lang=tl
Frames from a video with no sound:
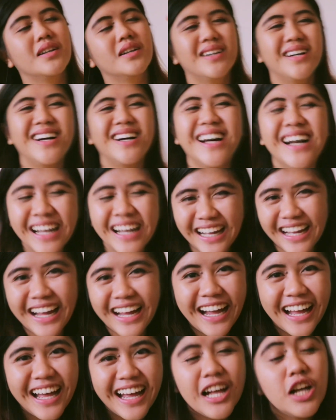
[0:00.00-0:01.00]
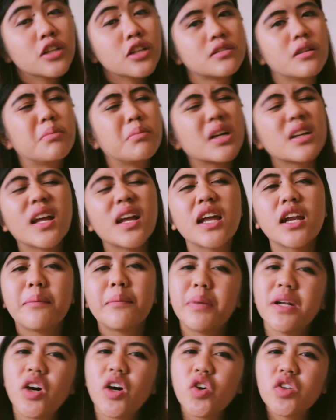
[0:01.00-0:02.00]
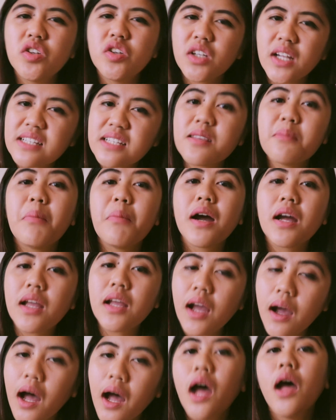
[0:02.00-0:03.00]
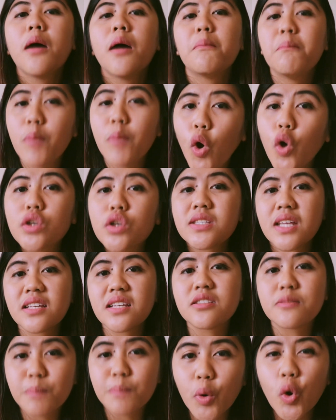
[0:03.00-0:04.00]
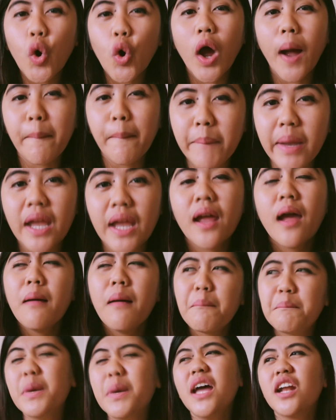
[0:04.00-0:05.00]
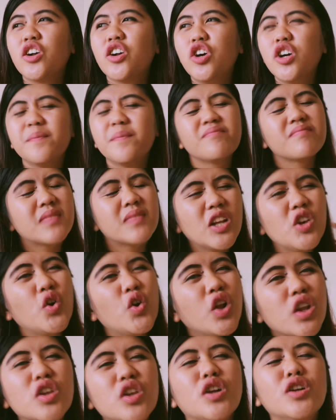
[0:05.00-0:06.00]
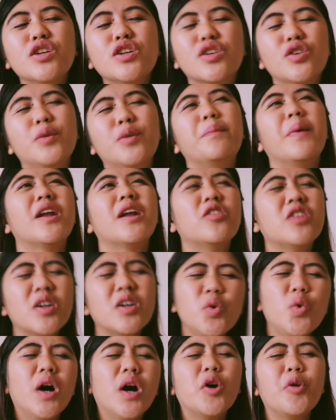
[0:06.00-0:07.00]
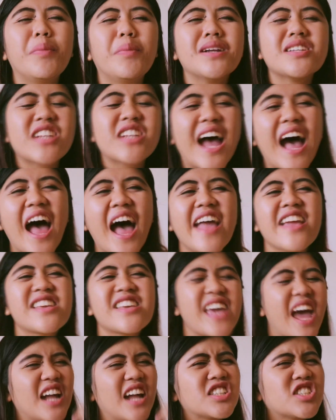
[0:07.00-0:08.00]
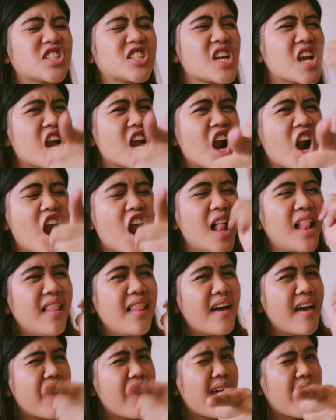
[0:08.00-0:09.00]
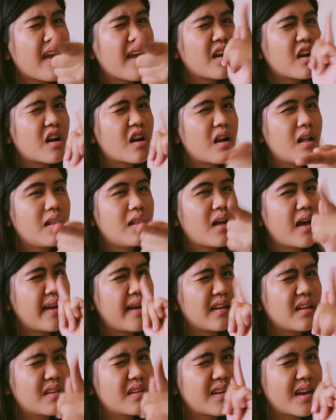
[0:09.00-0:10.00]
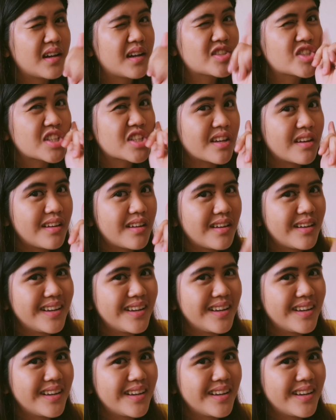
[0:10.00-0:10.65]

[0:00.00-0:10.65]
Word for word: uh, Sobrang nahirapan ako dun kasi magka-boses po kami. Pero, tinuloy-tuloy ko, pero nakuha ko pa siya. I got you, girl. Hey, girl, I got you.